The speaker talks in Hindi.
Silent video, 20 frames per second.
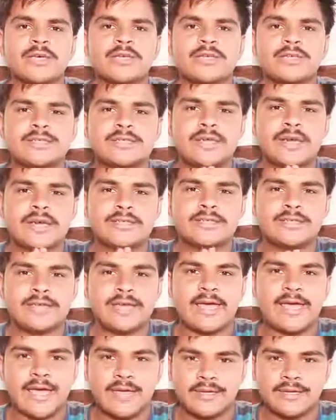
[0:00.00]
किस तरह
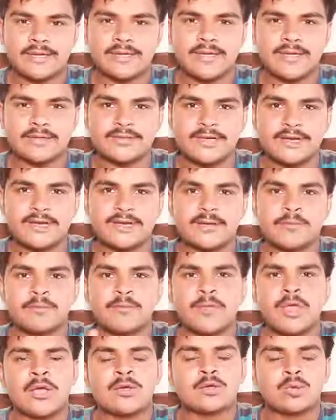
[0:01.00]
से हैक किया जाए
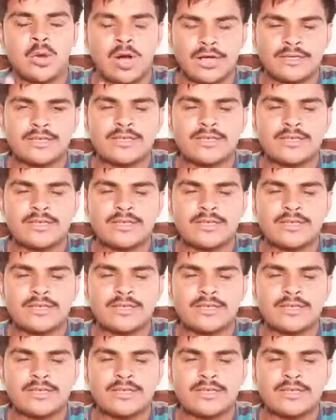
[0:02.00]
तो